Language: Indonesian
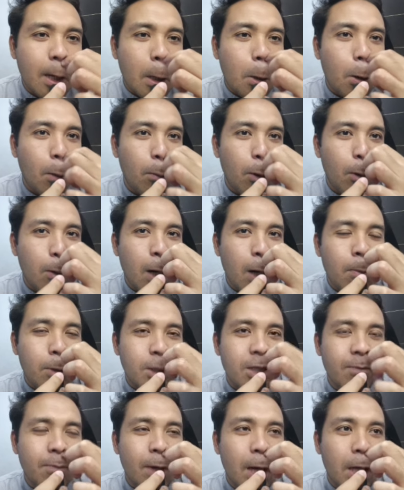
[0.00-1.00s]
yang gue belum
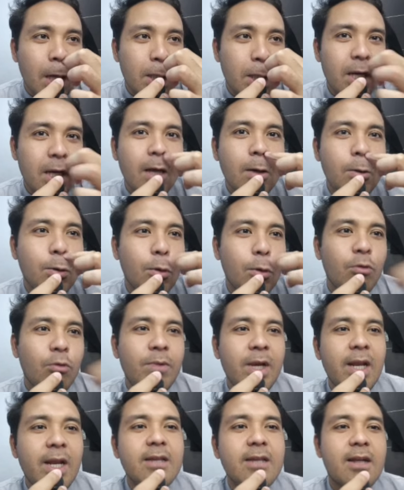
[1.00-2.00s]
dapat sampai hari ini kayak
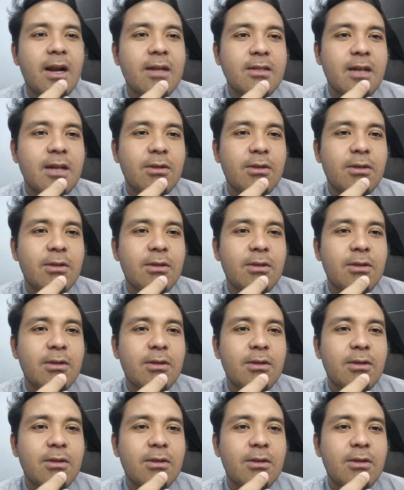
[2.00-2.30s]
kurumi deh salah